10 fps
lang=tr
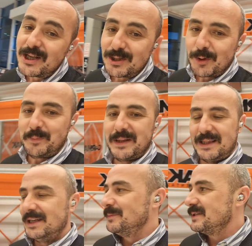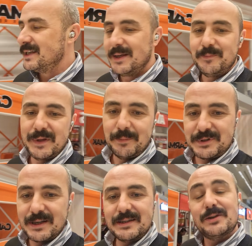sohbetlerimizi
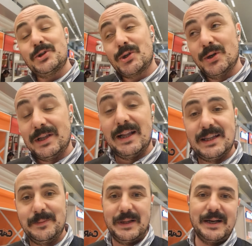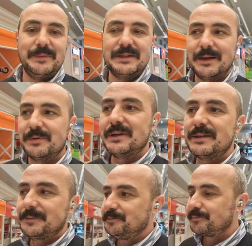yapacağız. Küçük yönlendirmelerimizi
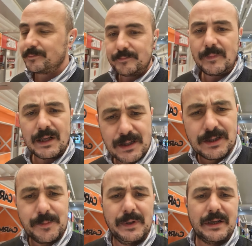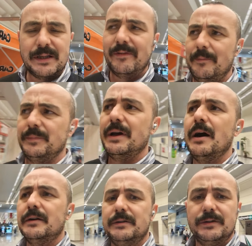yapacağız. Çalışmalara devam.
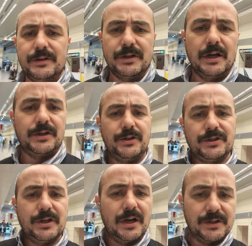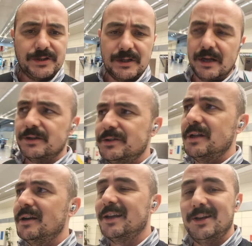Yarın diziler, diziler, diziler,
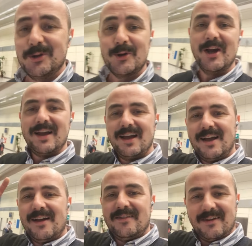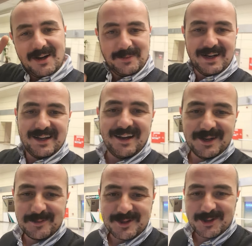diziler geliyor. Var bir
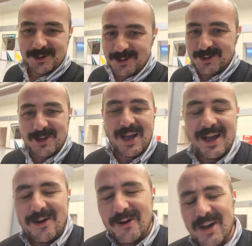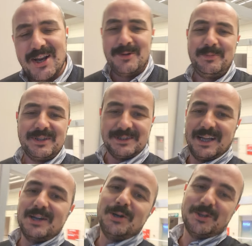hayalimiz diyoruz. O hayalin
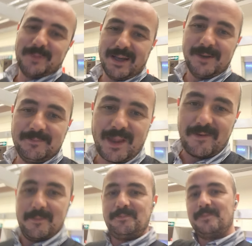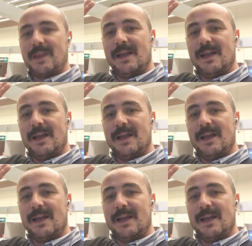peşinden koşmaya devam.